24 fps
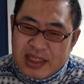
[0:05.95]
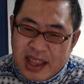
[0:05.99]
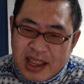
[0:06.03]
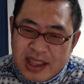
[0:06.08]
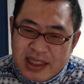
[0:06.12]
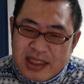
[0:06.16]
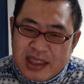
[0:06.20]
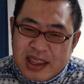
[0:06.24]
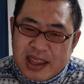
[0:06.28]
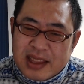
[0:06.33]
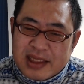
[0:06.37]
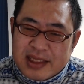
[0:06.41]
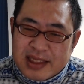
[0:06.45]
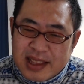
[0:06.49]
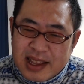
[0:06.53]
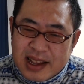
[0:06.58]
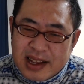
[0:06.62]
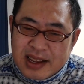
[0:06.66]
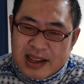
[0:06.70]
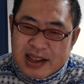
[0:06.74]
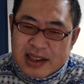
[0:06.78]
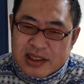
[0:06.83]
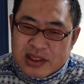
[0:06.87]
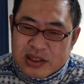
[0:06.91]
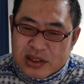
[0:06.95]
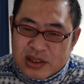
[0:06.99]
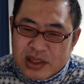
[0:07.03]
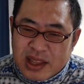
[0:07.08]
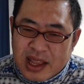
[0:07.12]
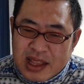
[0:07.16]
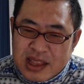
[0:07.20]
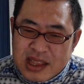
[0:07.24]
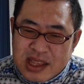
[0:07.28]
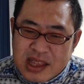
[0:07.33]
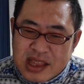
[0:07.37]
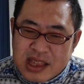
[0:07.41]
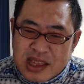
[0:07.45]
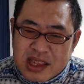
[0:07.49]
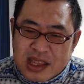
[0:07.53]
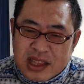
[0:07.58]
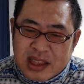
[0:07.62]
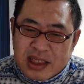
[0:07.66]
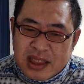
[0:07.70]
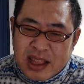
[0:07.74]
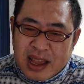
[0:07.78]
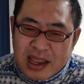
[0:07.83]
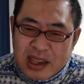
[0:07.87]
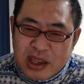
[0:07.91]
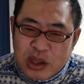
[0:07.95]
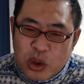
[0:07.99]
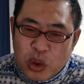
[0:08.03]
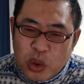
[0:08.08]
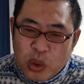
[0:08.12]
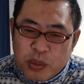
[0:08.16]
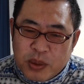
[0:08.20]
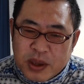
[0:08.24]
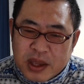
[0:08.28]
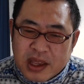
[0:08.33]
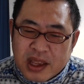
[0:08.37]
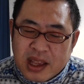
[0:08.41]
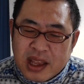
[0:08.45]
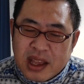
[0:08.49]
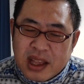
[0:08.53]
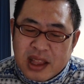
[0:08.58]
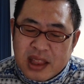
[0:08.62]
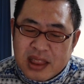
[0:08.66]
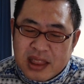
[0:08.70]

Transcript: 何年何月何日何曜日